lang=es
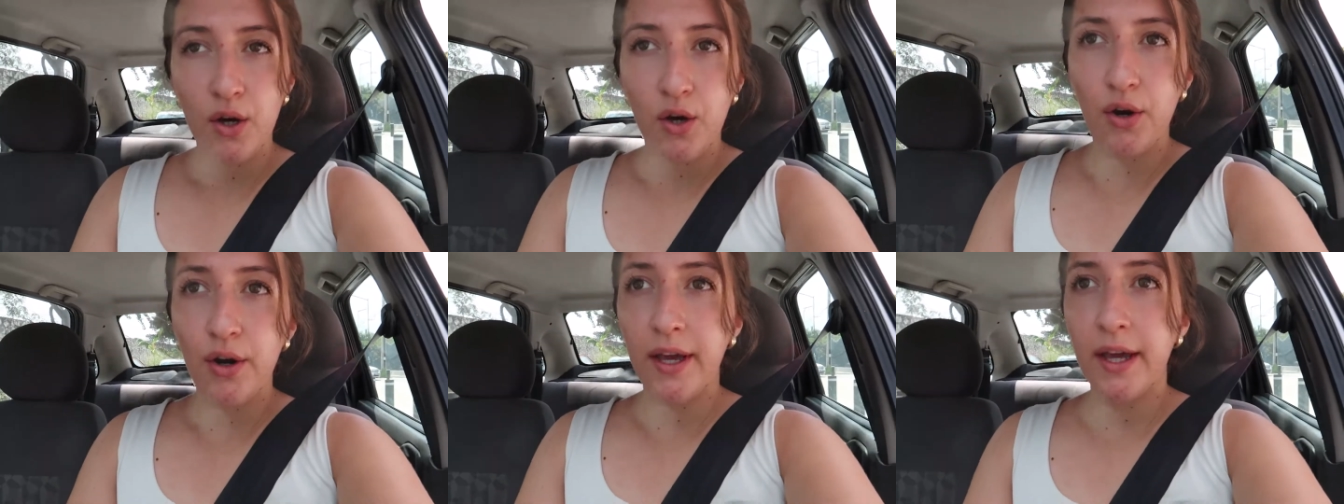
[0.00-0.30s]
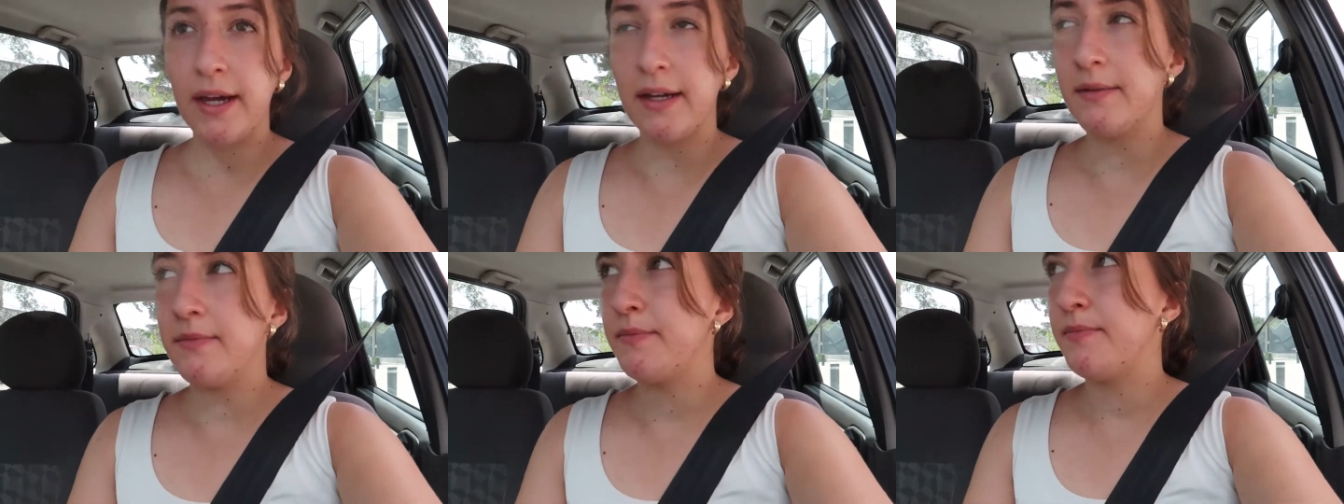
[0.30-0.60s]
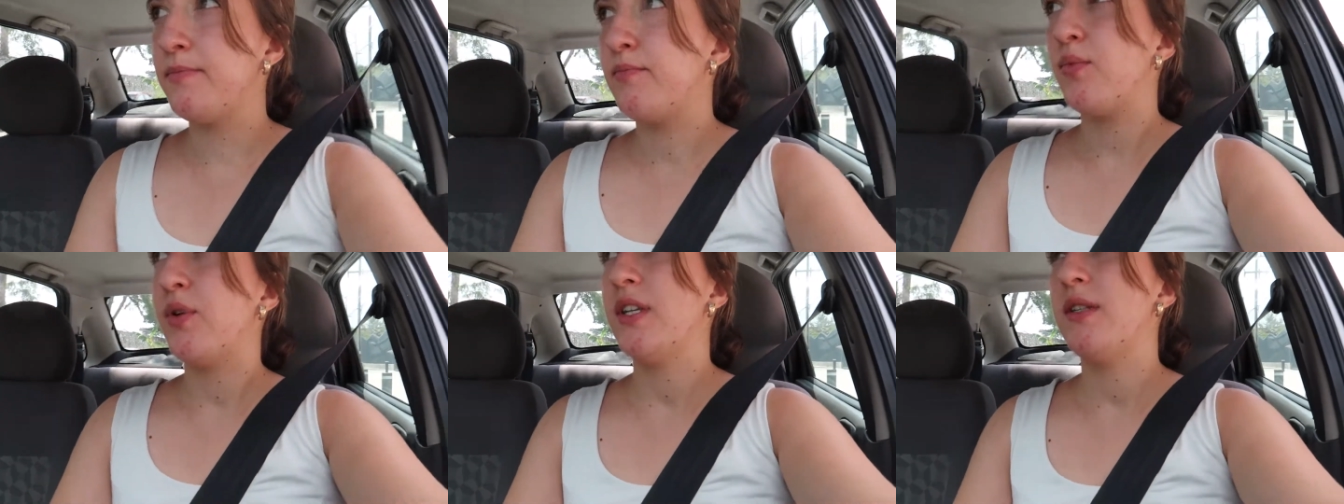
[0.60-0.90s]
Oigan,
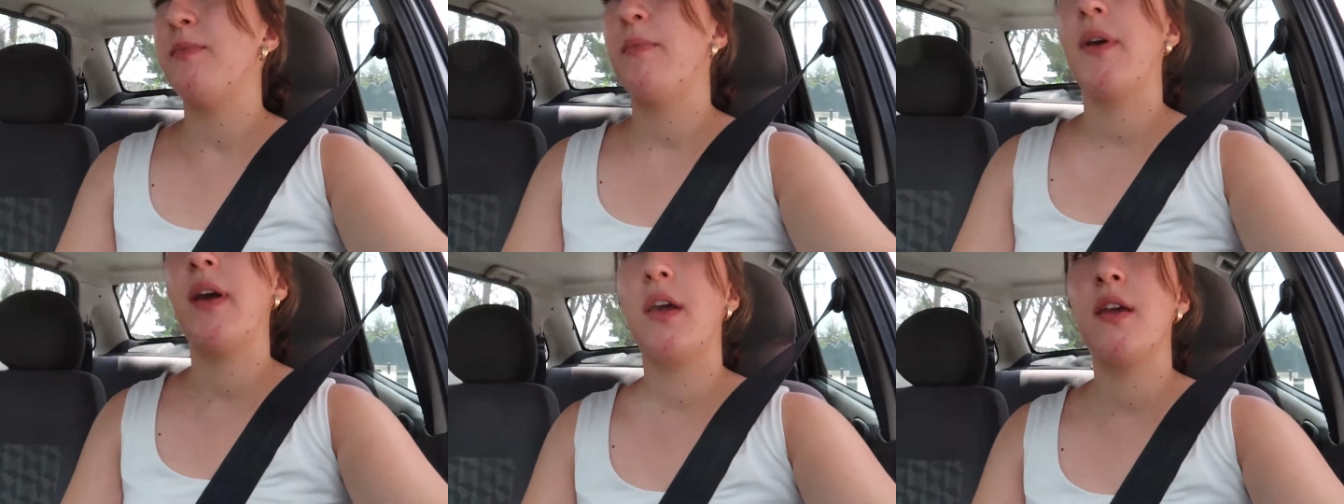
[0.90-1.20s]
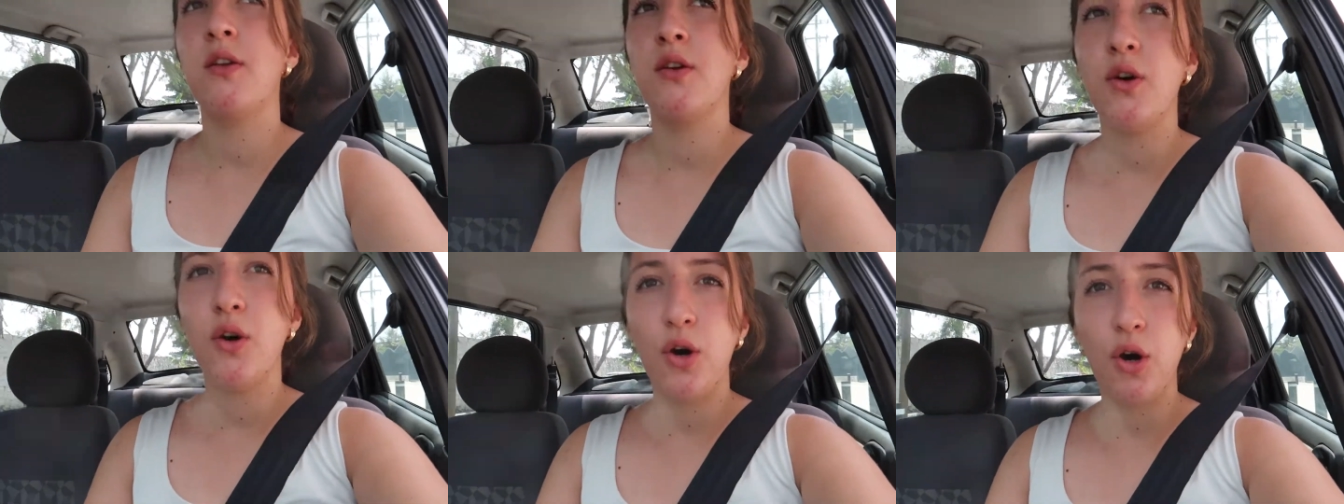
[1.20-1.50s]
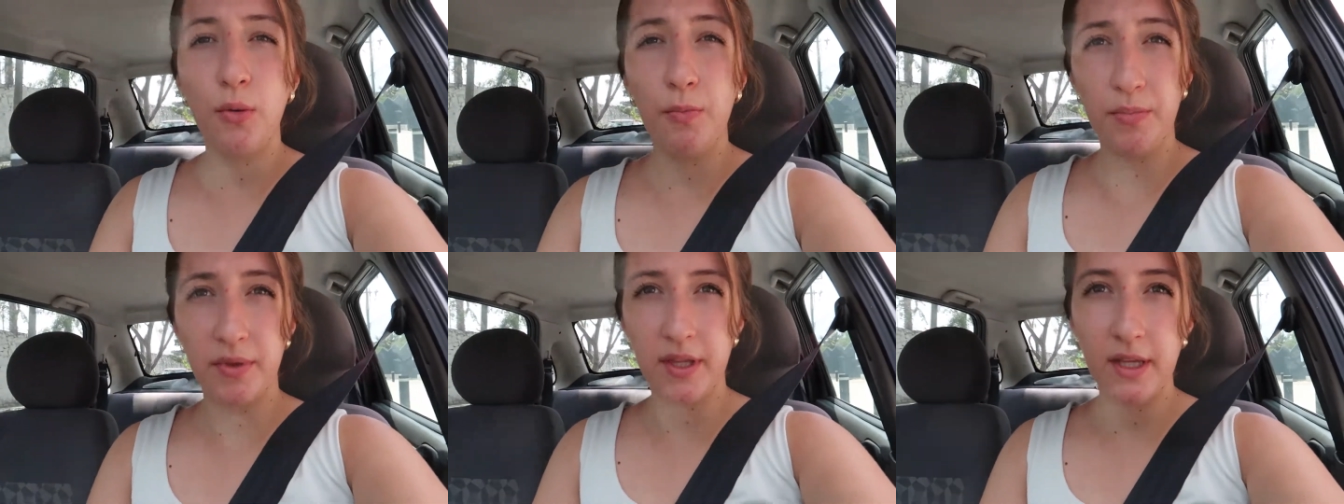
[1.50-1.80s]
pues pequeño
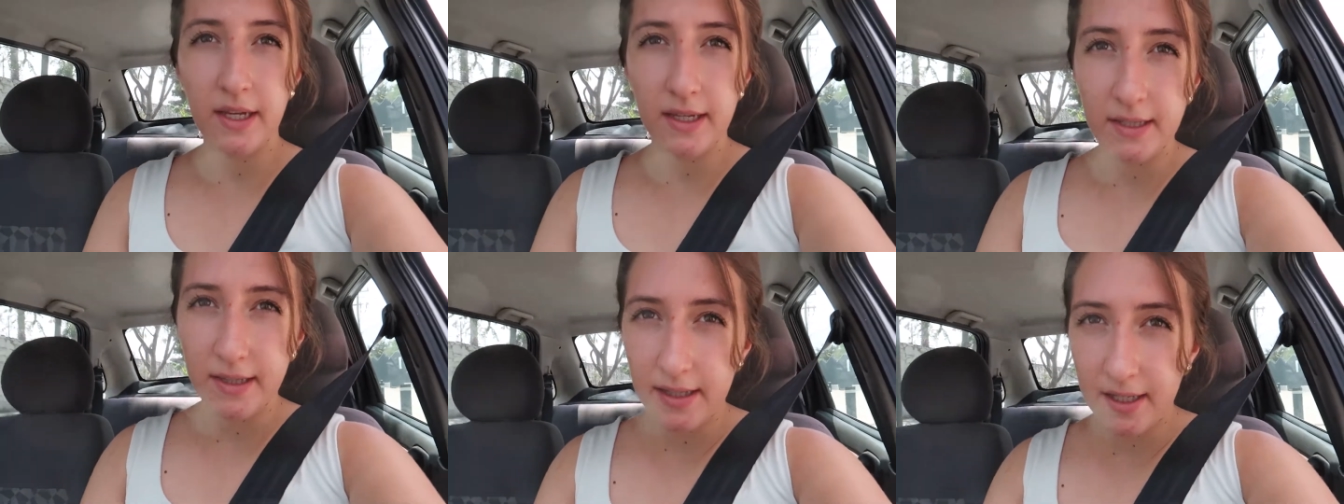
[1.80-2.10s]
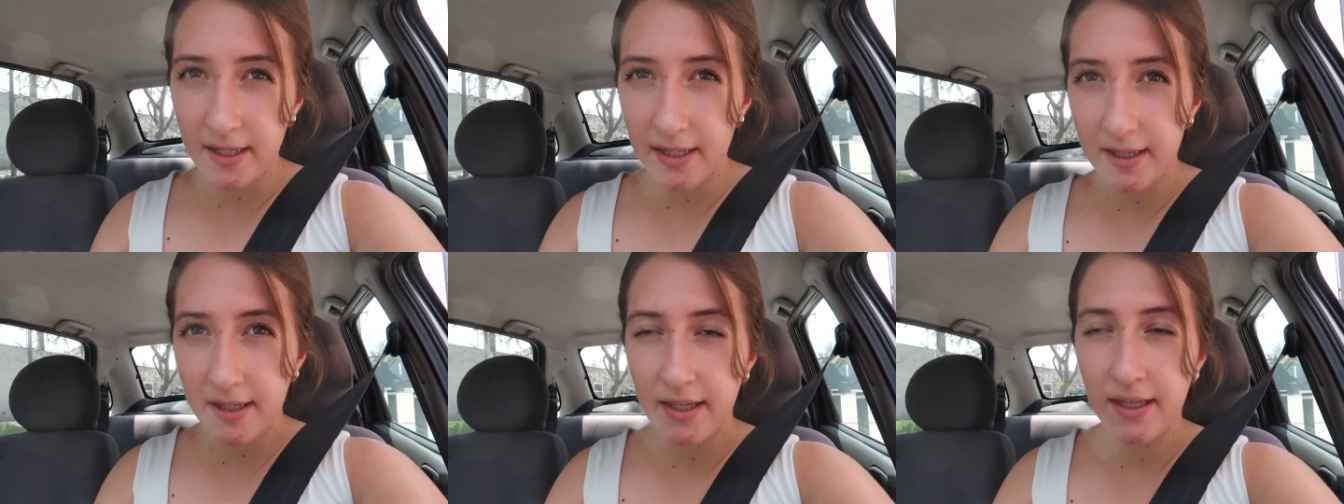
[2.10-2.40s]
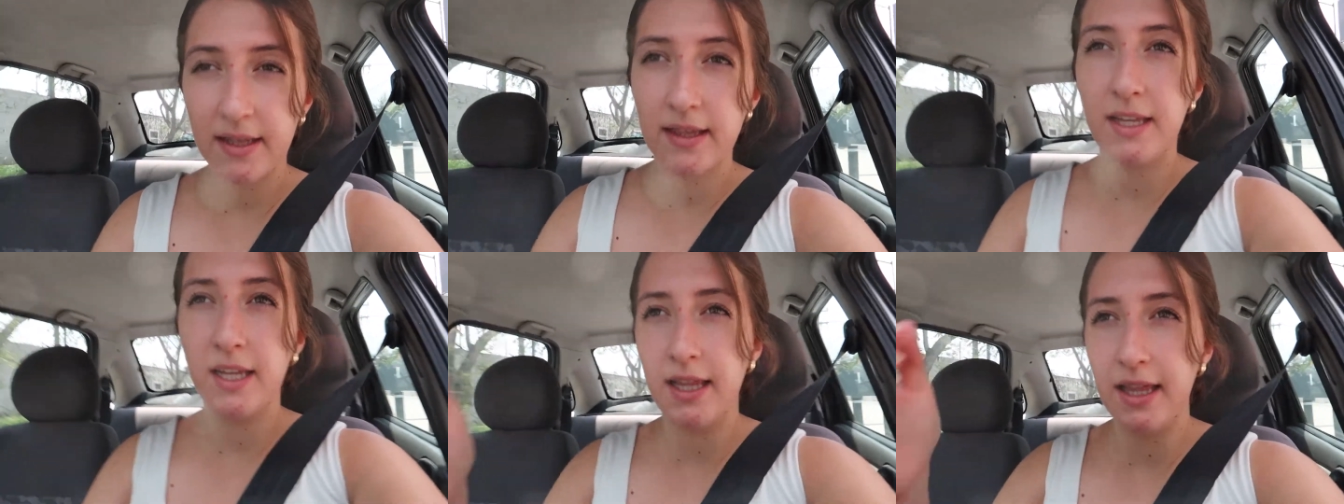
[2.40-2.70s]
update
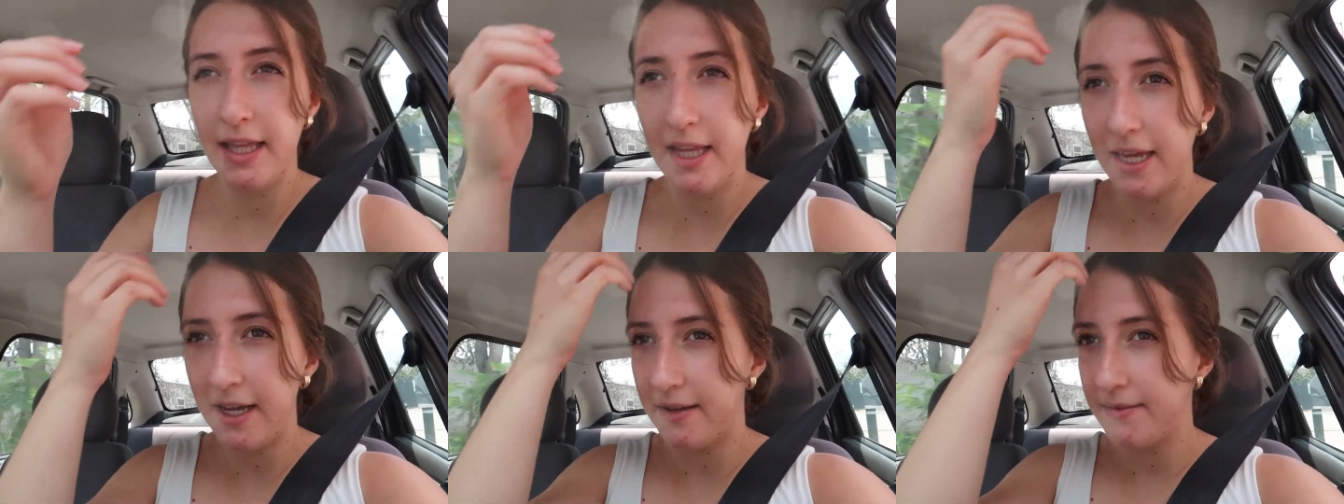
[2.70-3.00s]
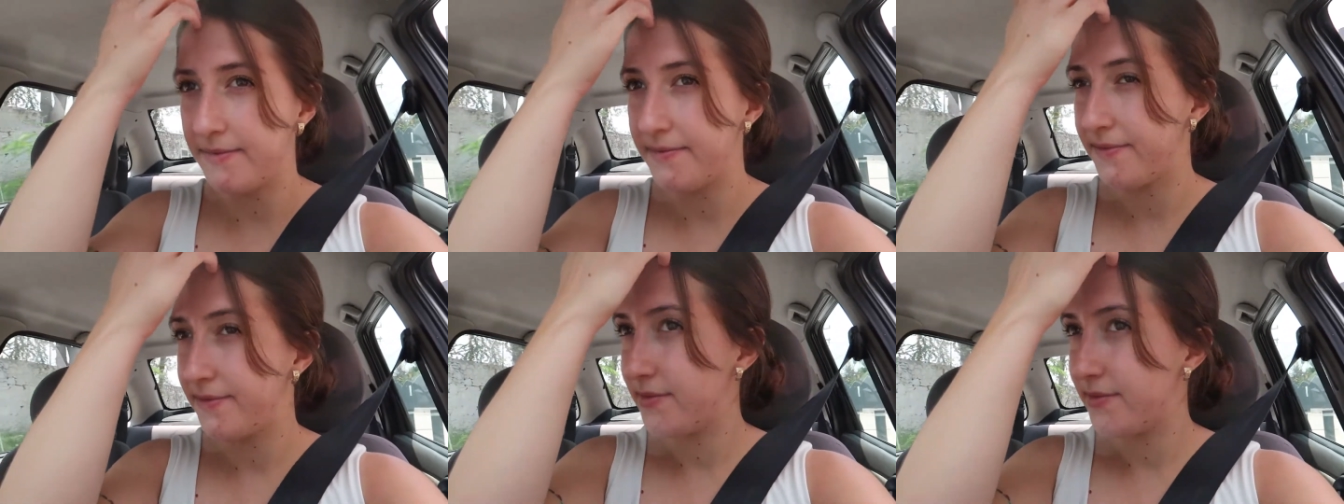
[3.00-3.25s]
del día.